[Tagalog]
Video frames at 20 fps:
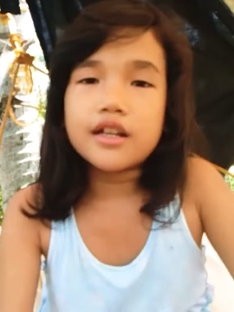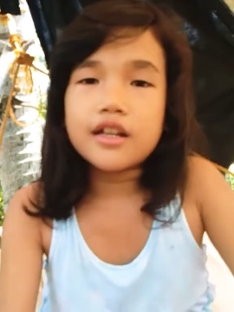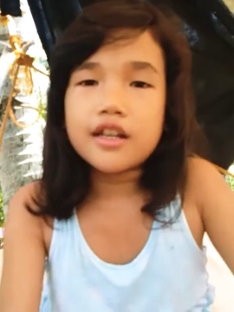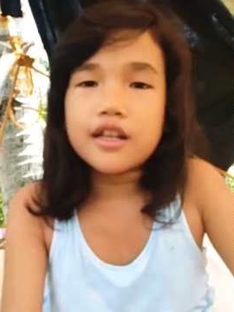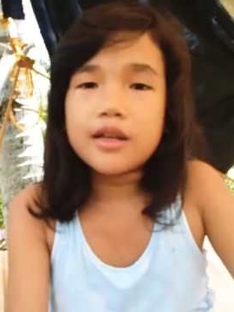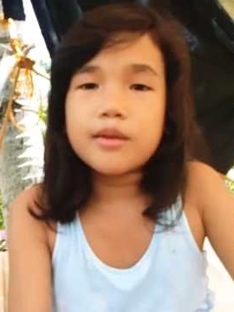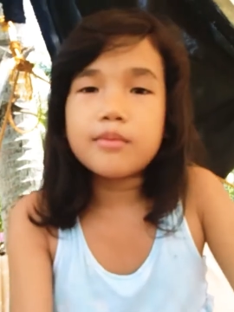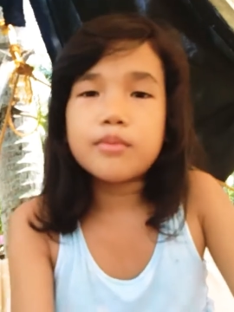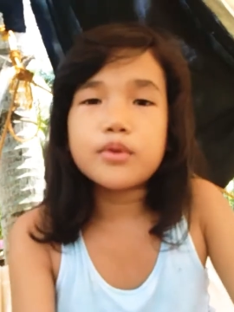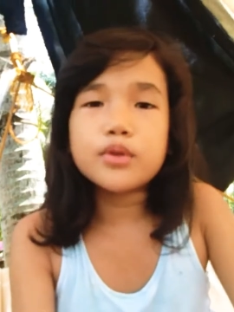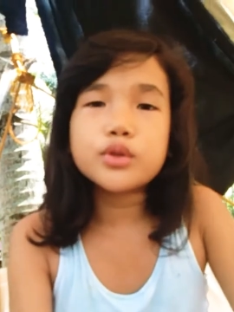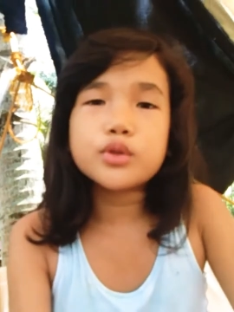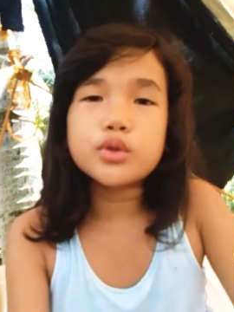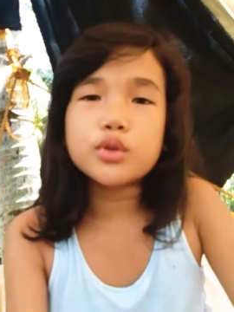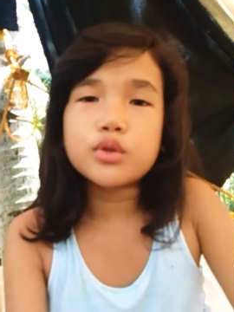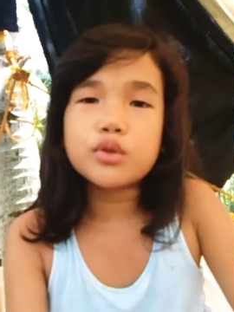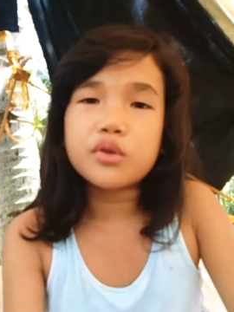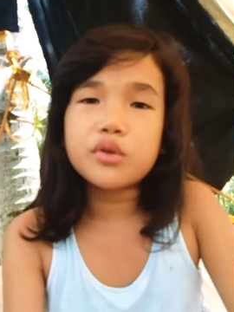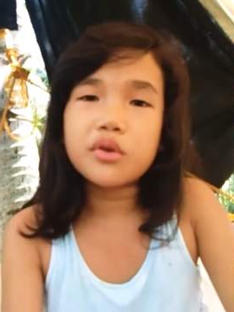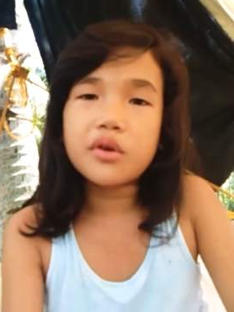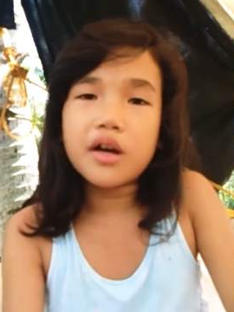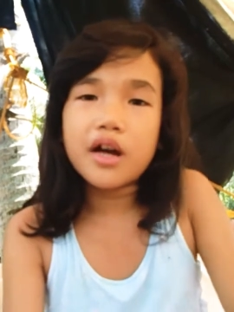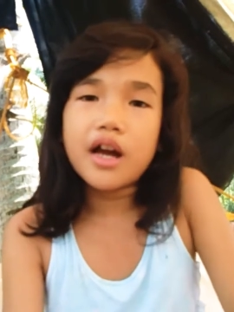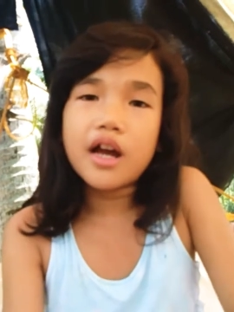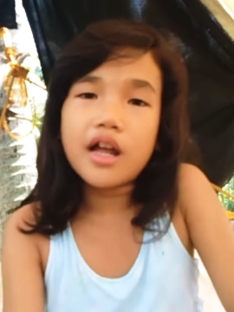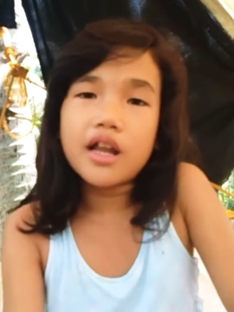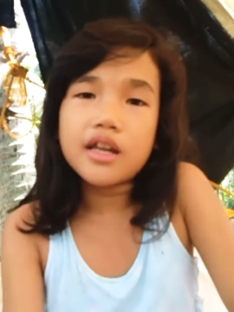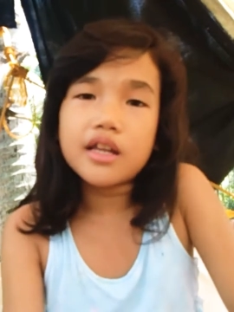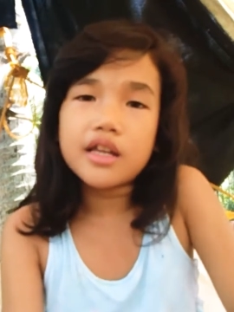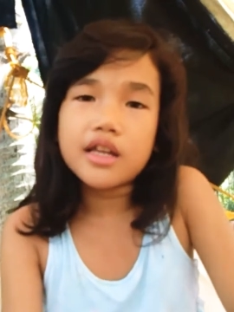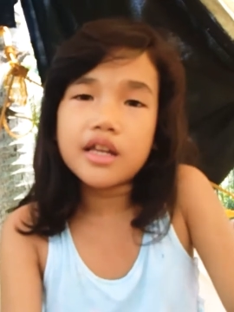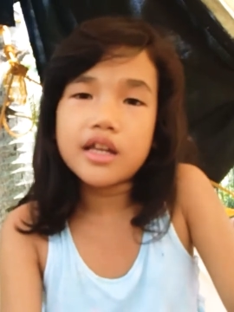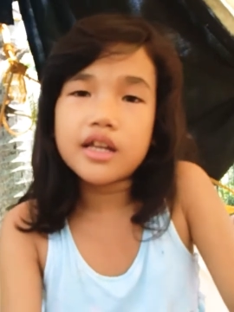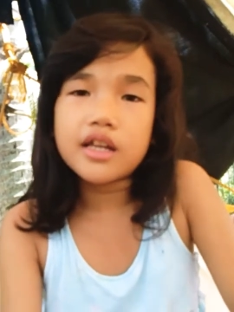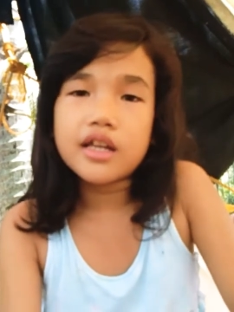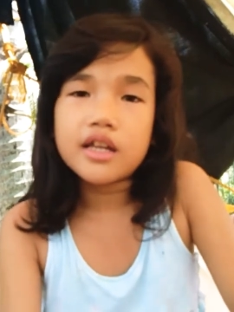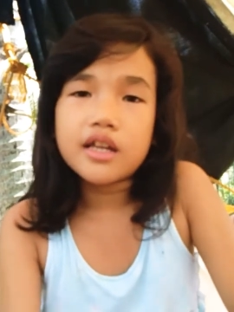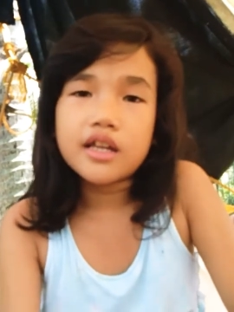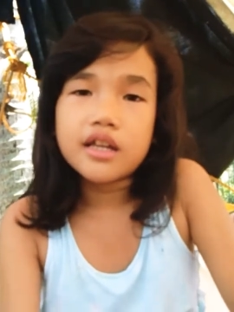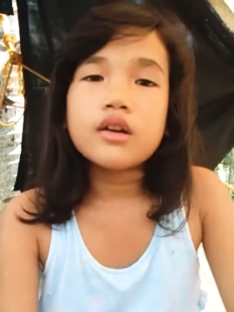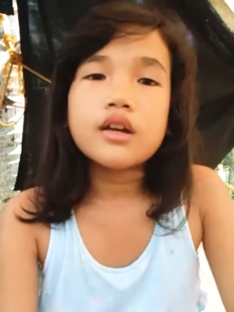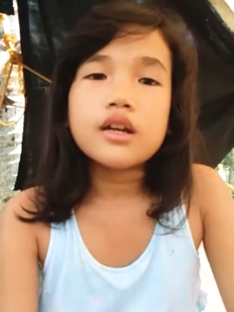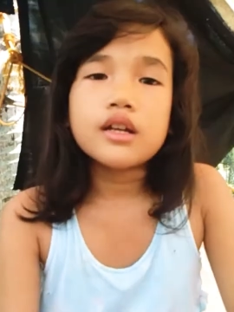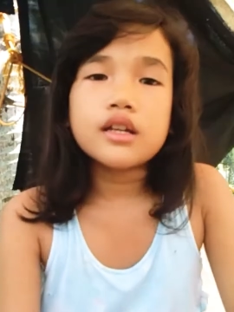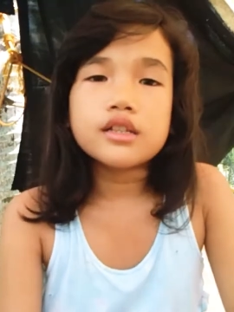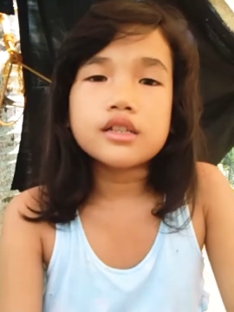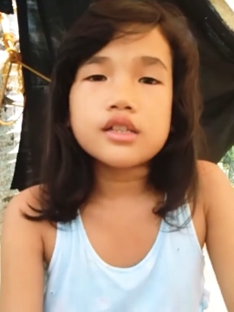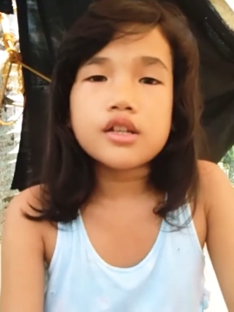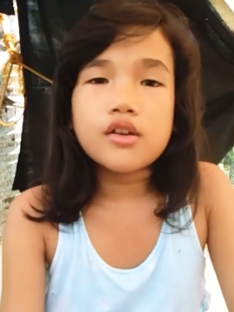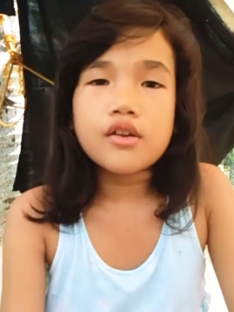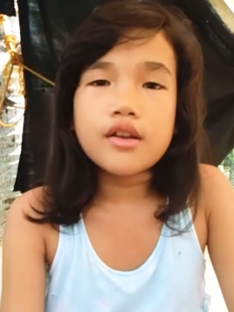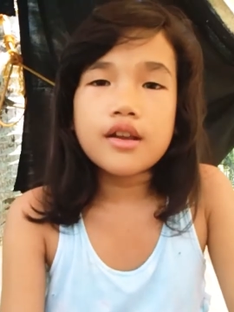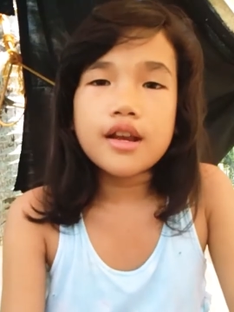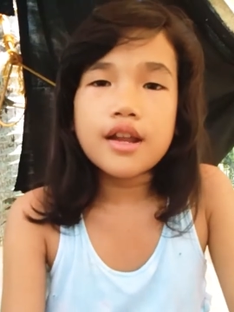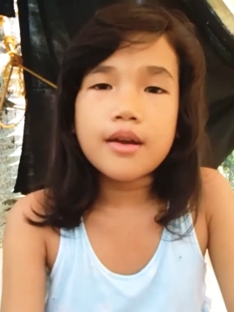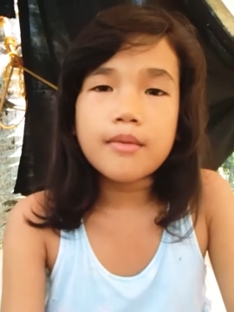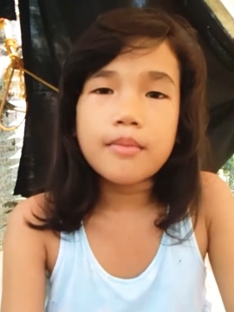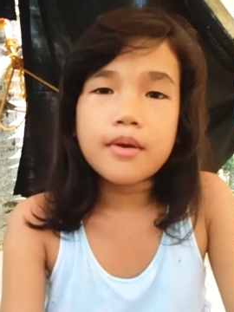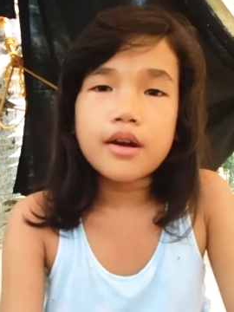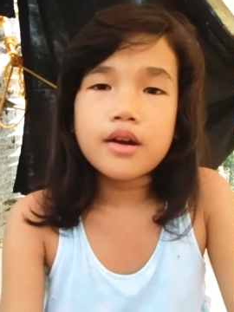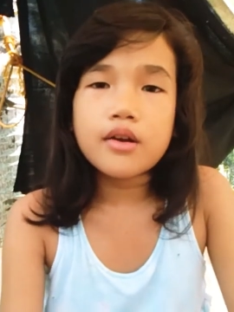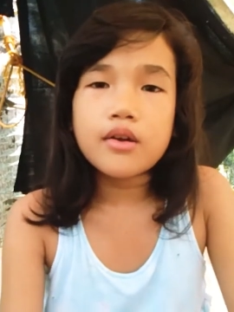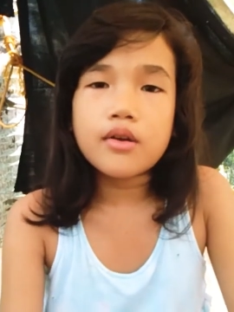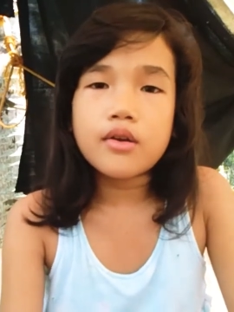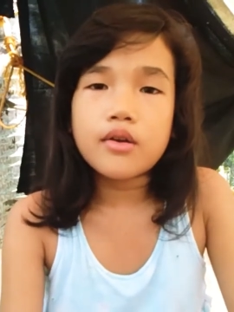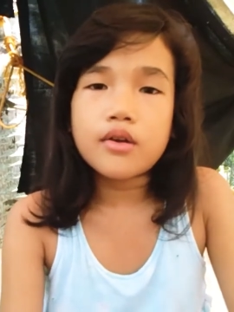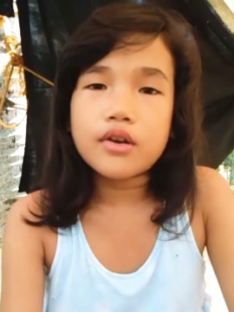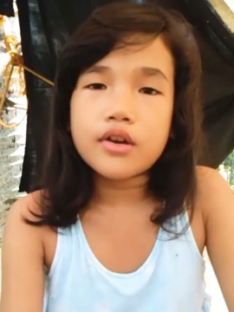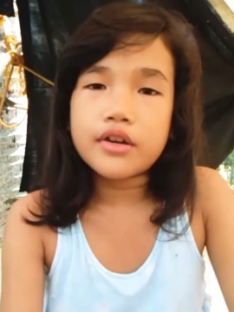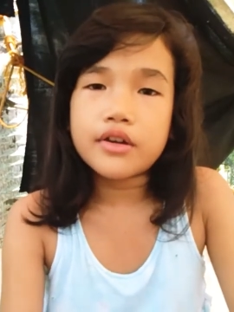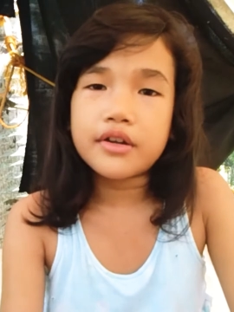Libo jugo ani. Eskwela bako or